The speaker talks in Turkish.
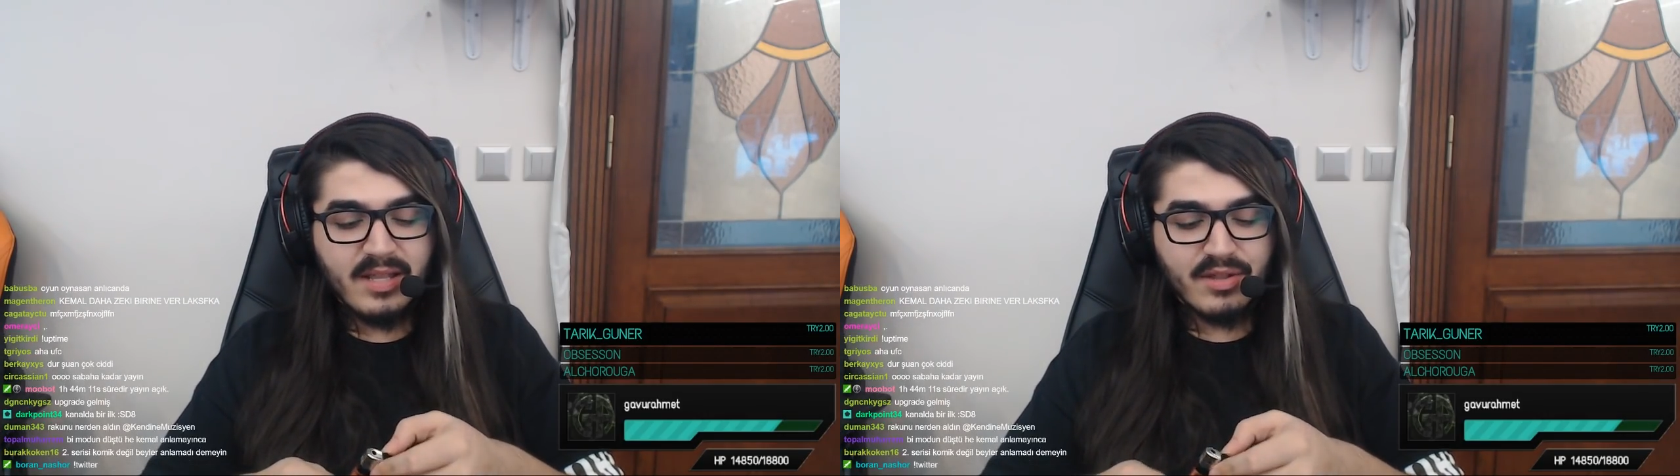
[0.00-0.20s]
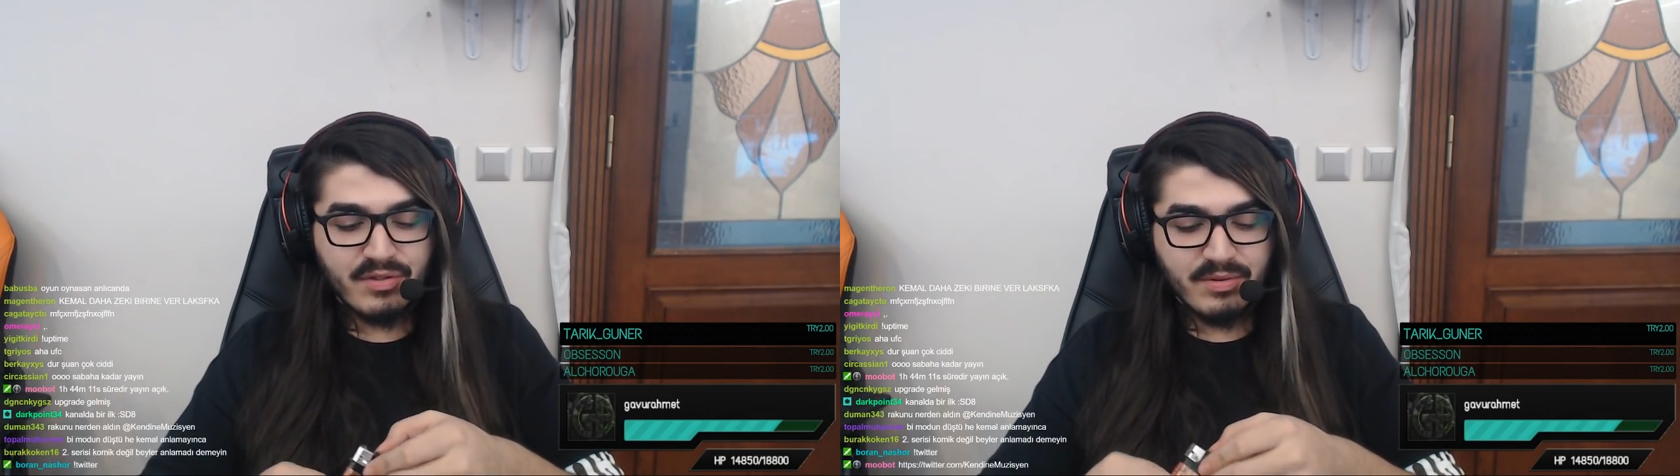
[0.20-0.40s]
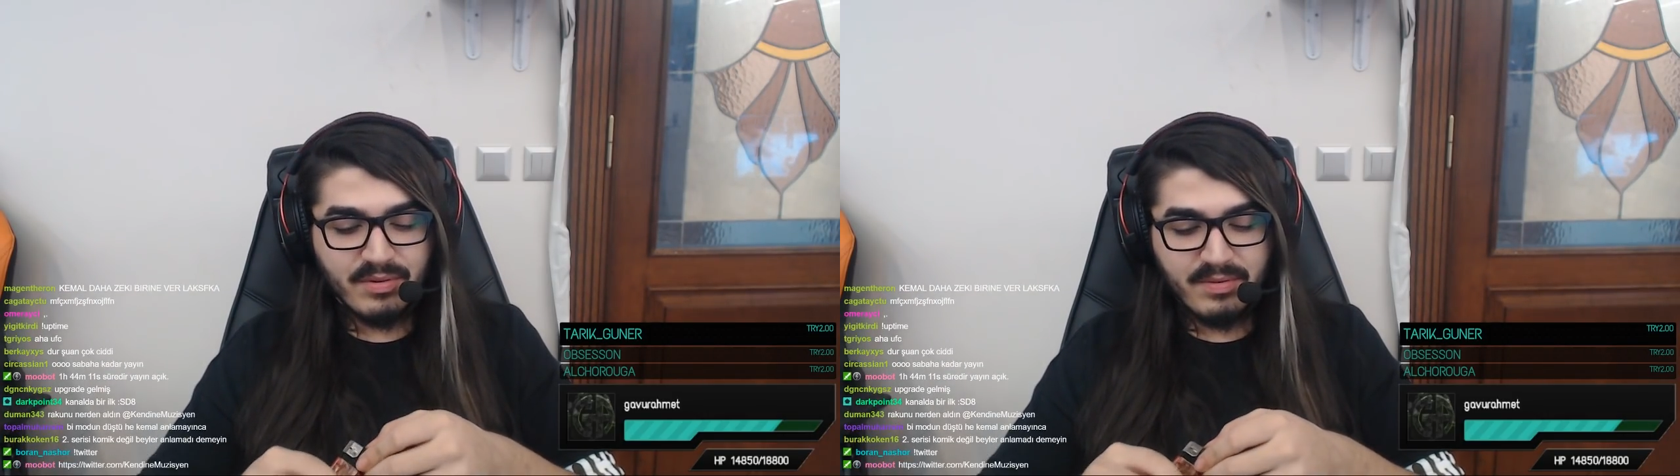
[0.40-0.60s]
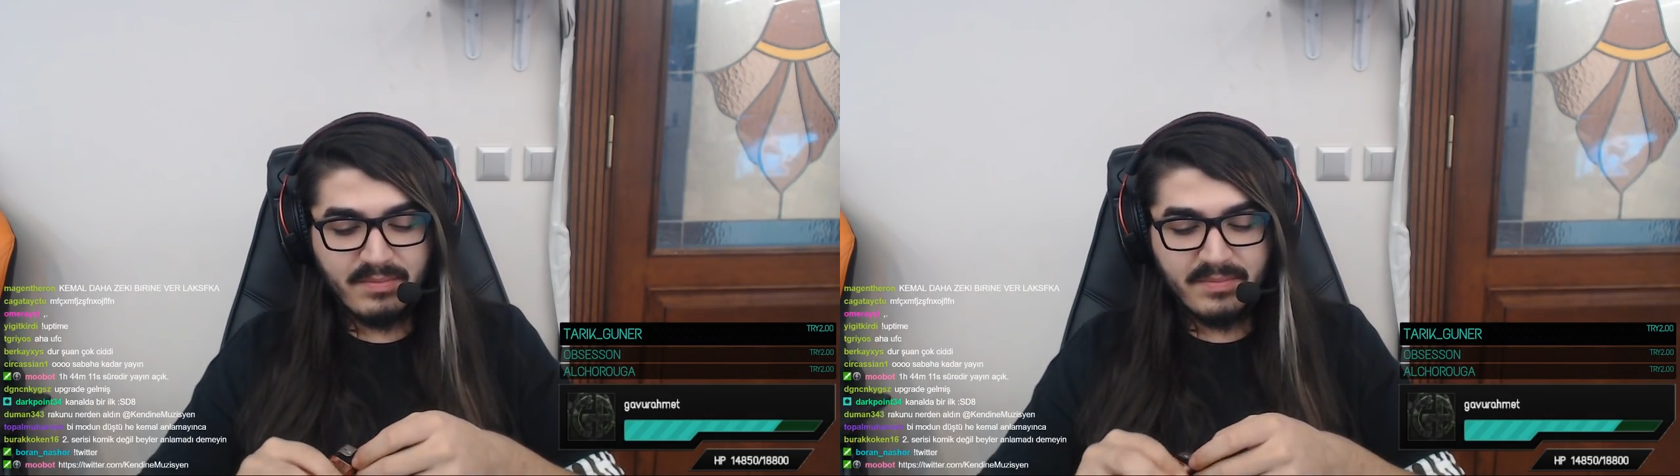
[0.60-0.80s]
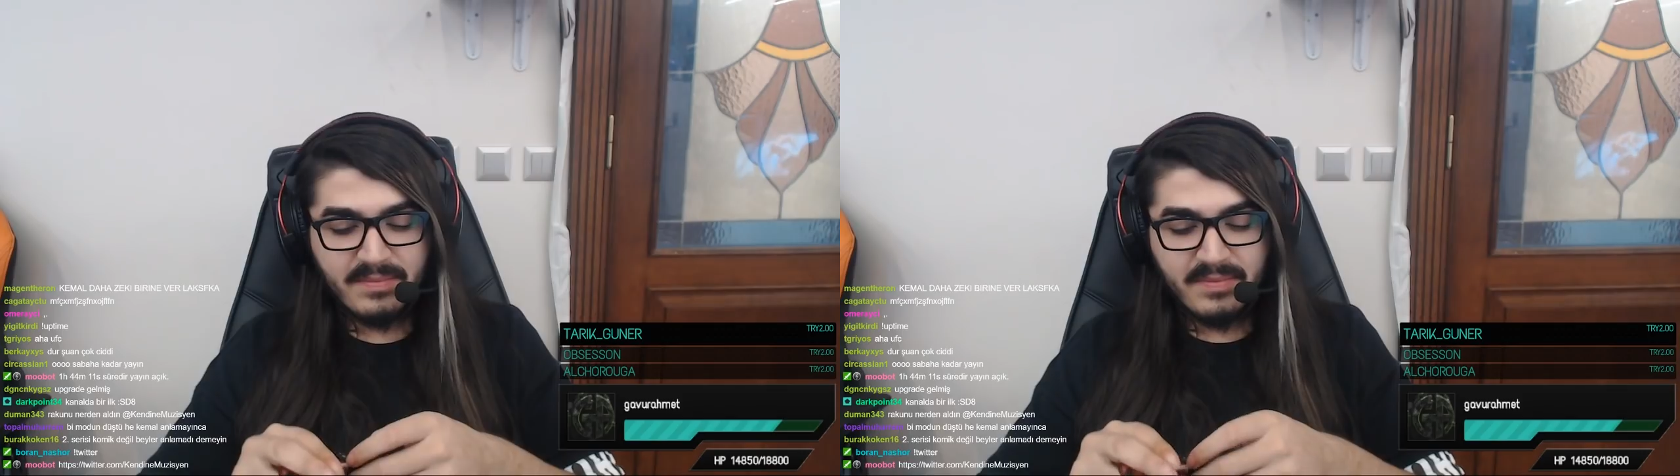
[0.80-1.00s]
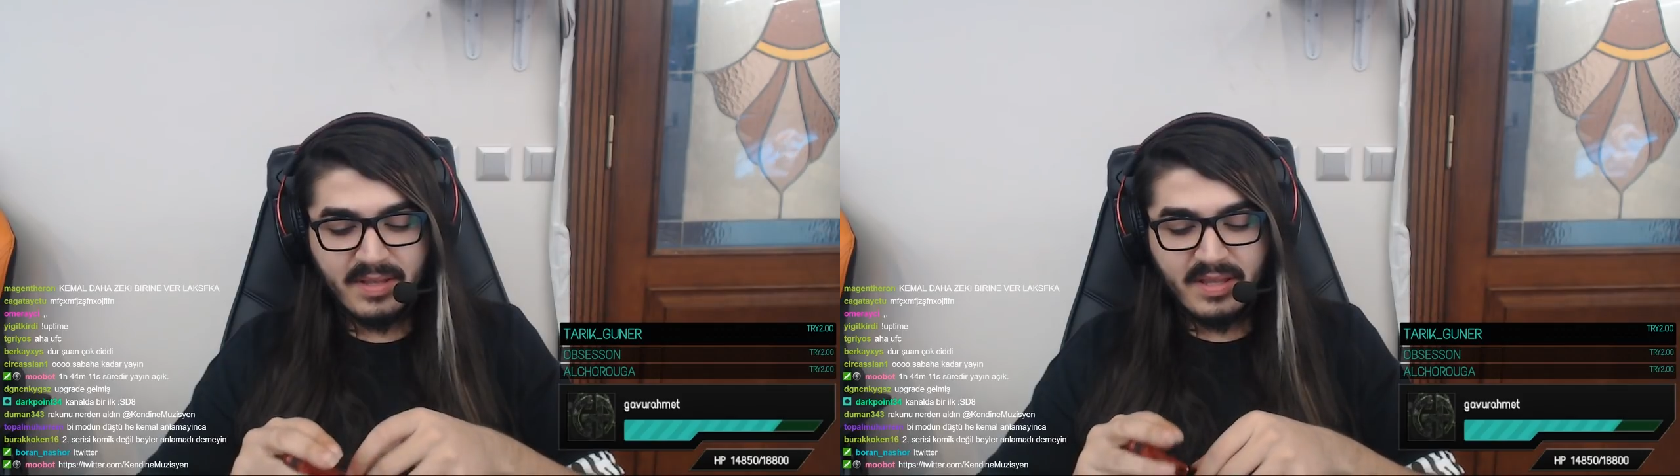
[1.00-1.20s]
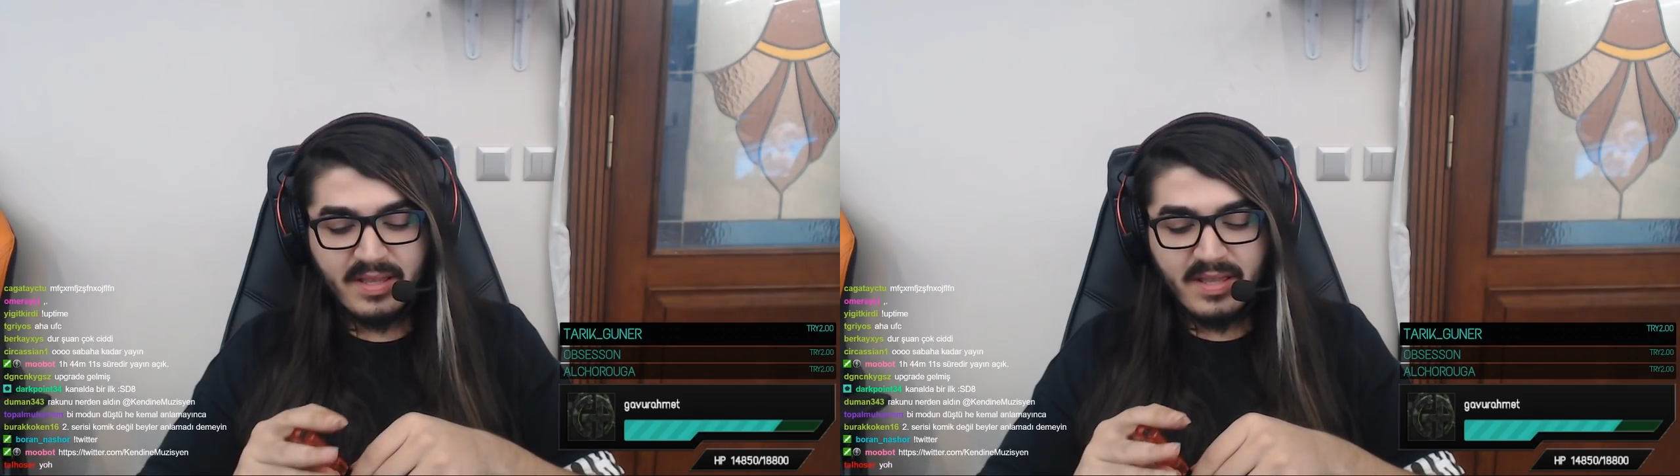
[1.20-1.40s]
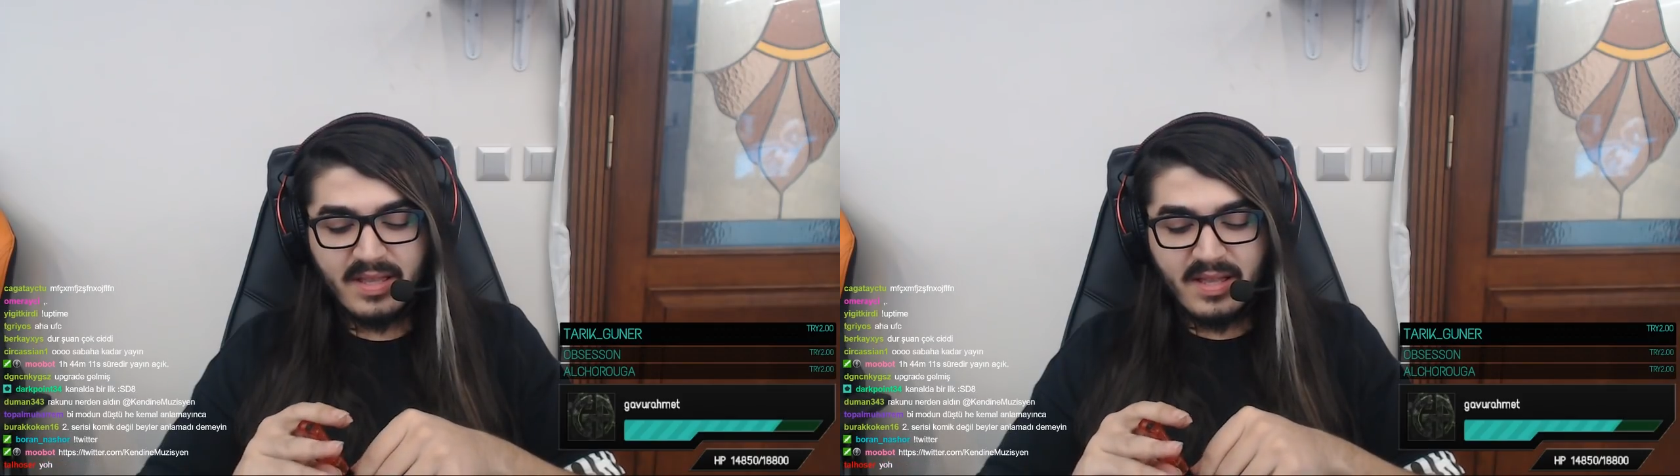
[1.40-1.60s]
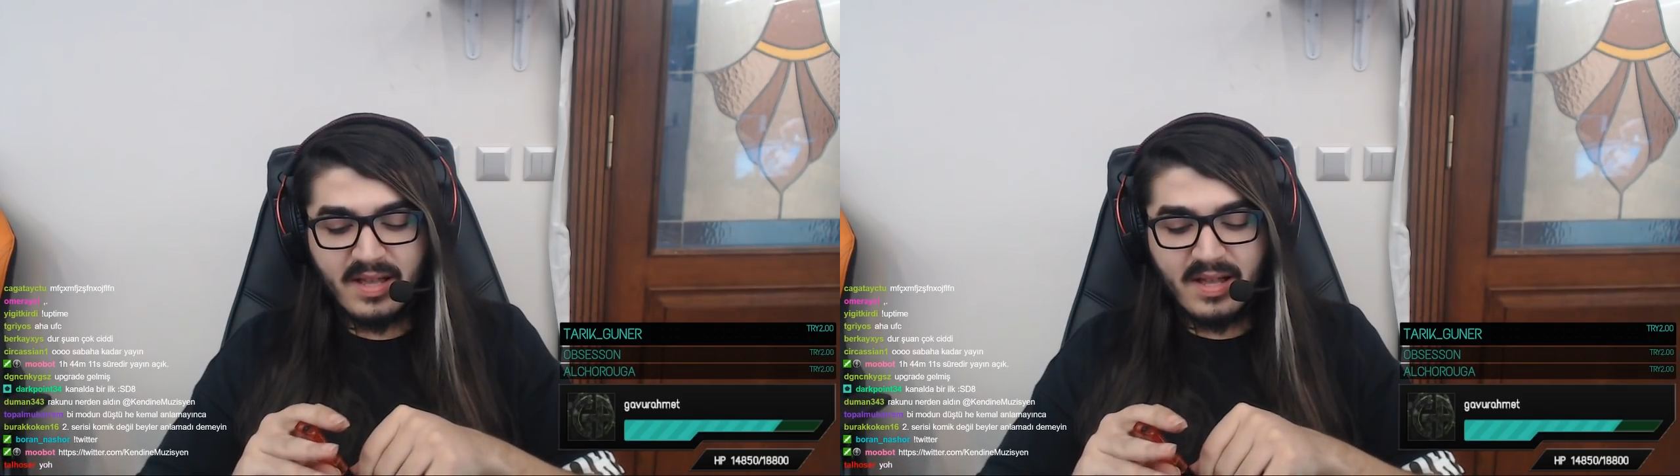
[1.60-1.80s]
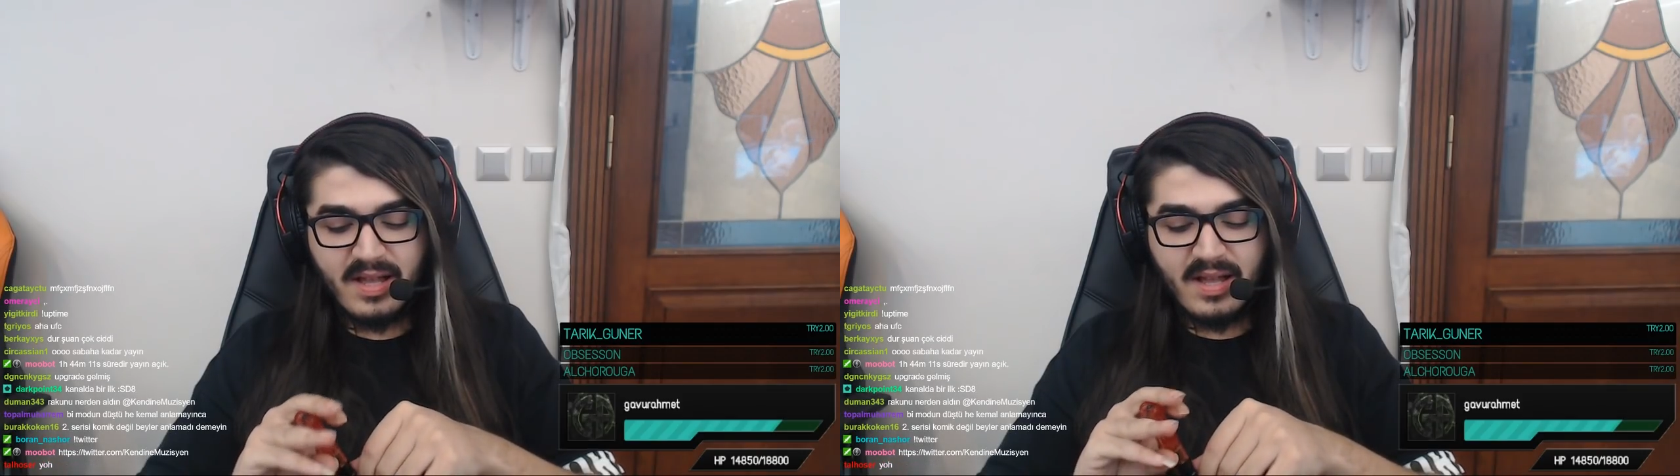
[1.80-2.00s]
soruyorum. Ha.
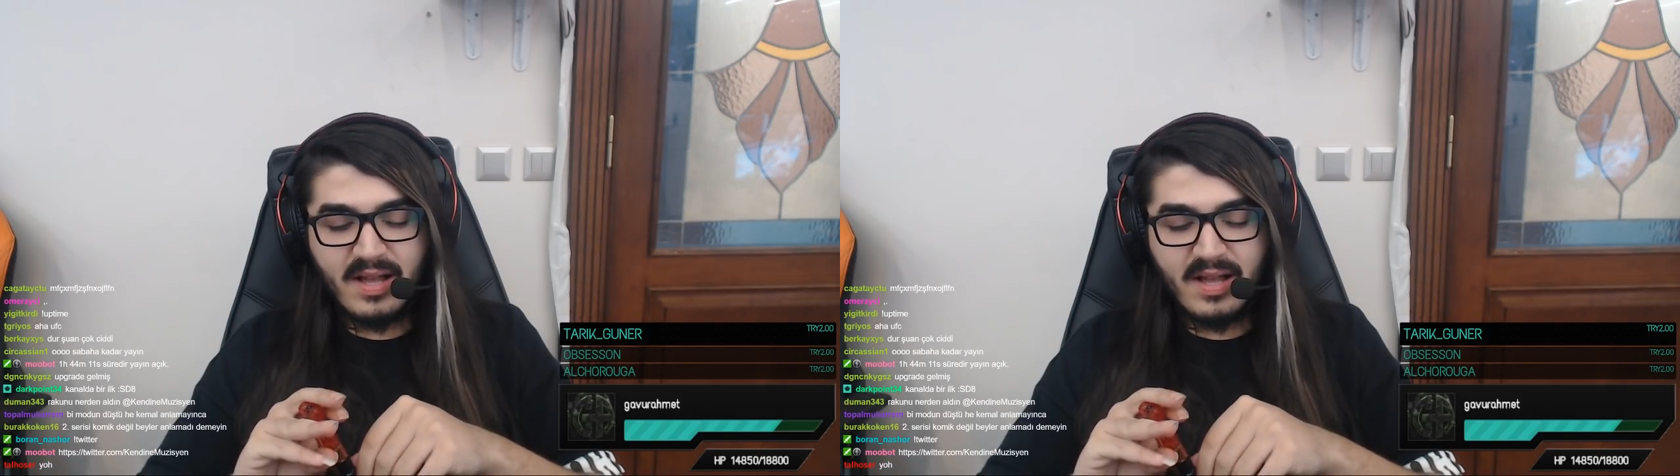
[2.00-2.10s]
Tamam.